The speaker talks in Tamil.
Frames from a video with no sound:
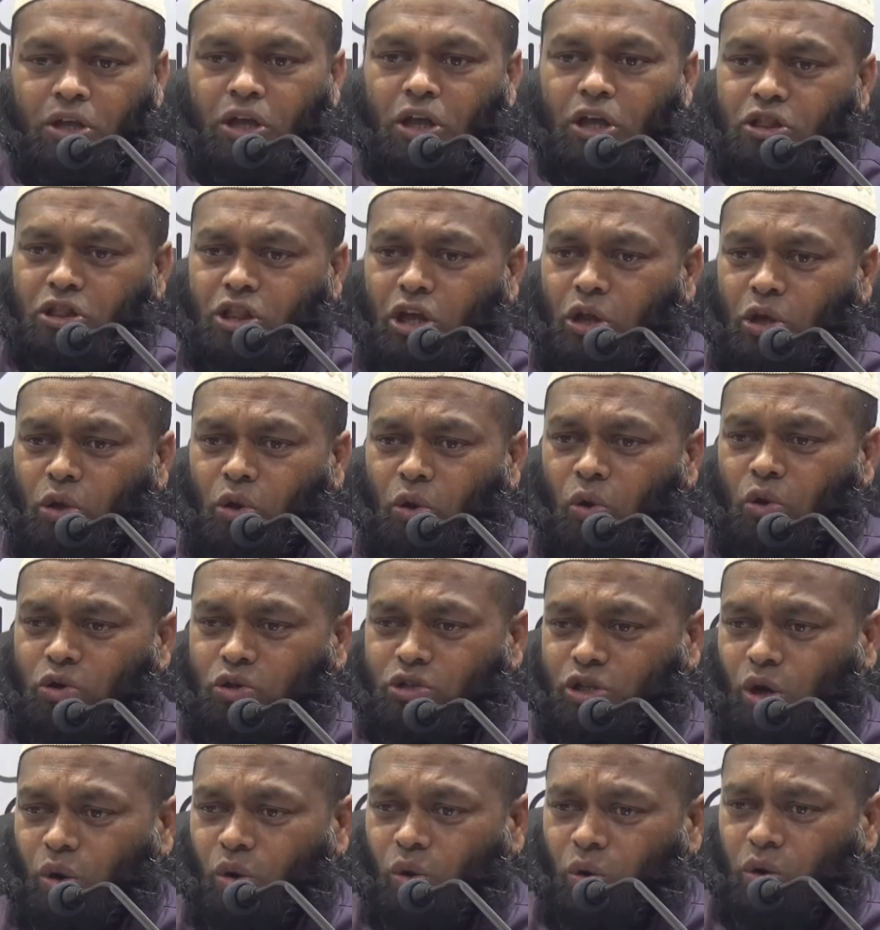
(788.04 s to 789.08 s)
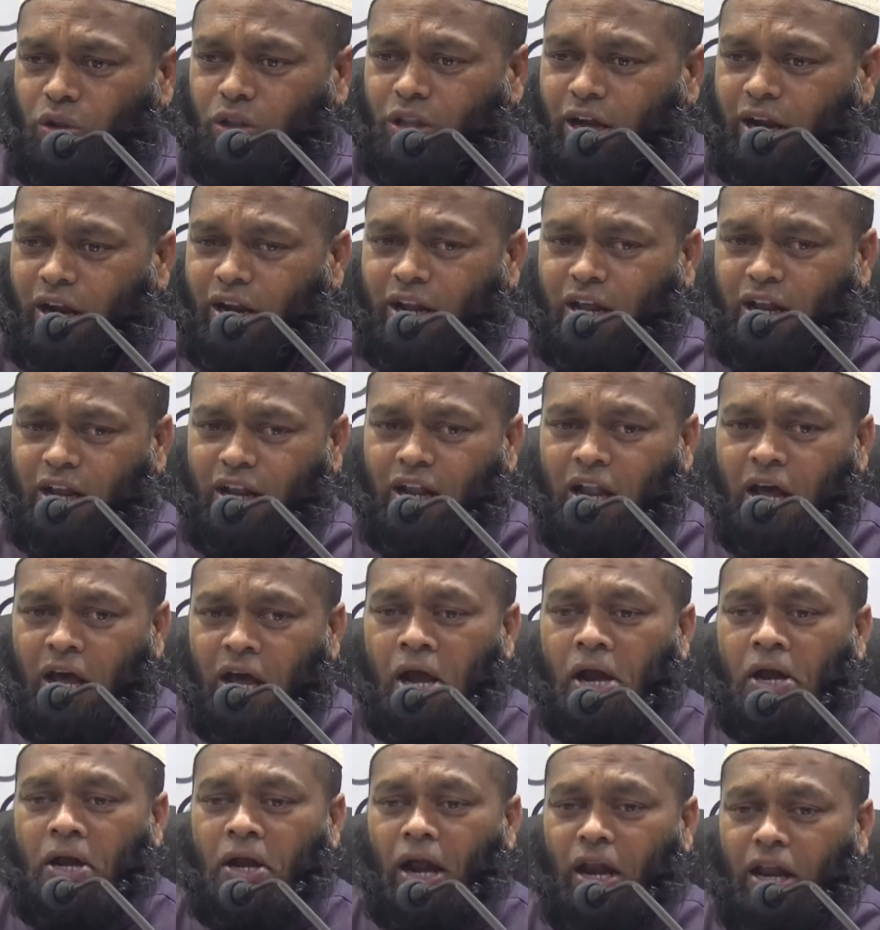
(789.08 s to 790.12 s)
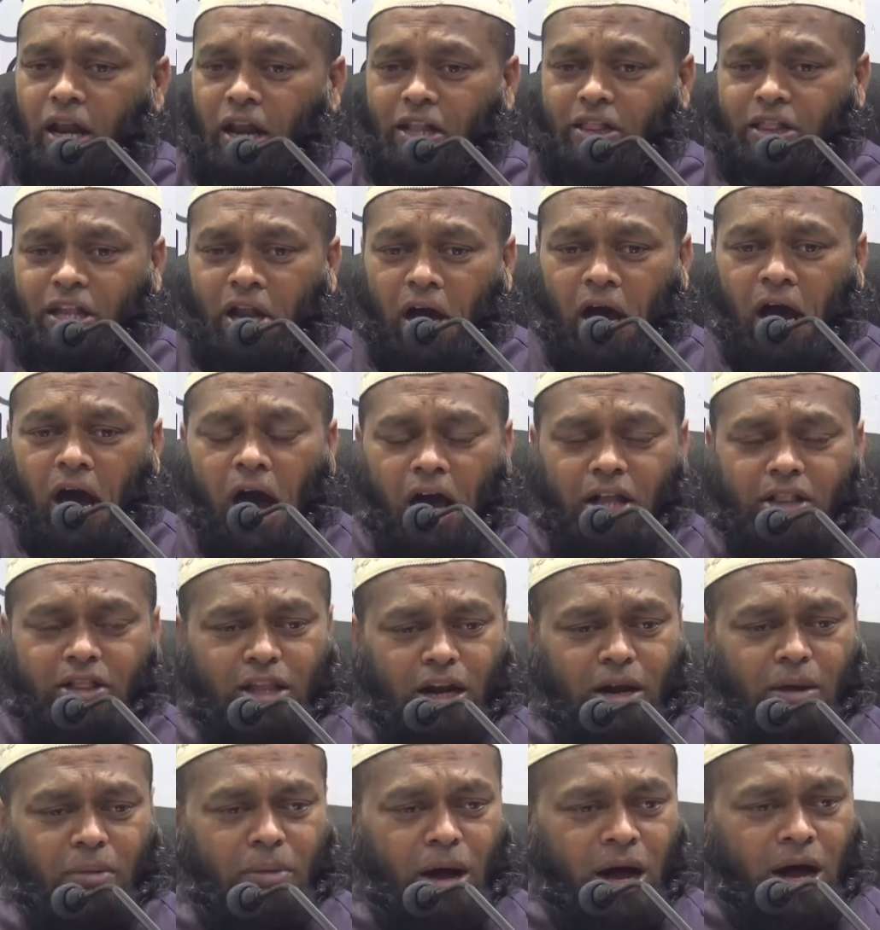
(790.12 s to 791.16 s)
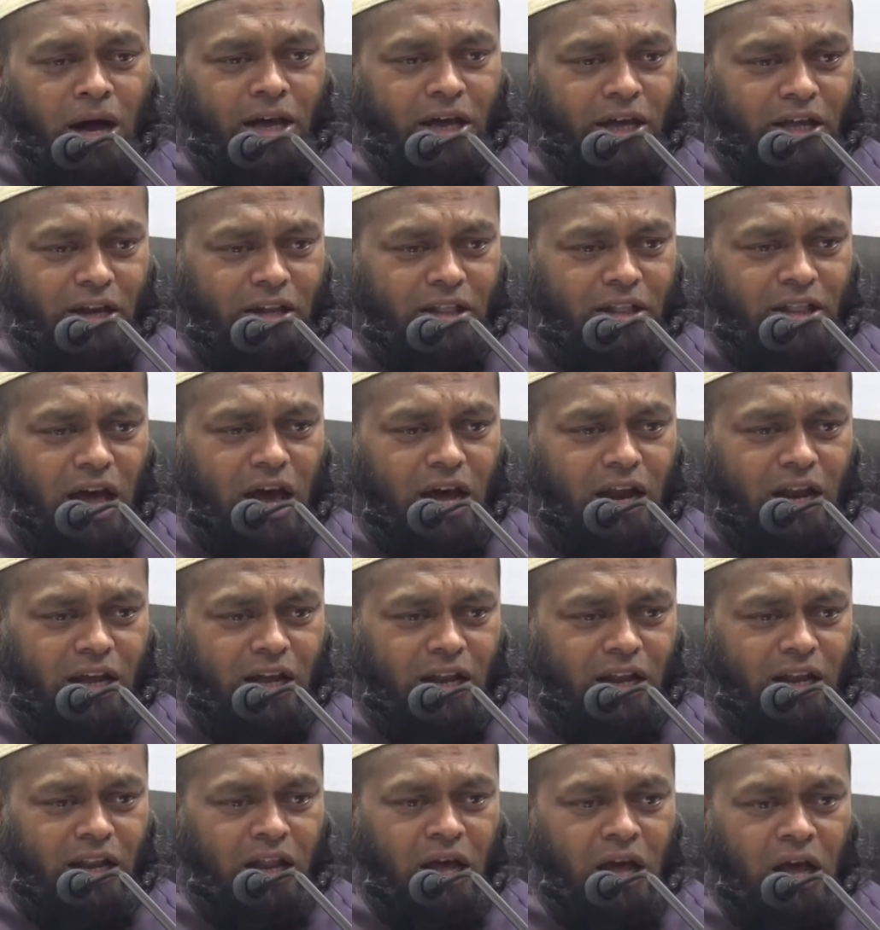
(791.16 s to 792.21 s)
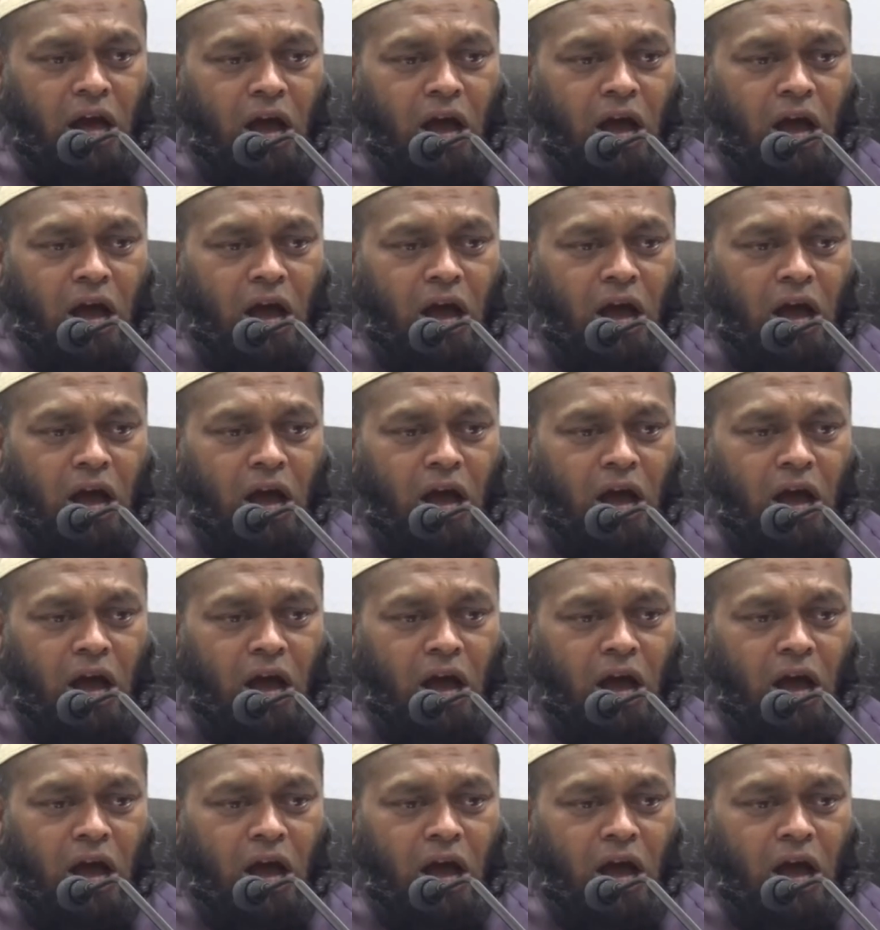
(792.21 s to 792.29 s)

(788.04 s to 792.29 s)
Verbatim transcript: எத்தனையோ சகோதரர்கள் நல்ல திடகாத்திரமாக இருந்தார்கள்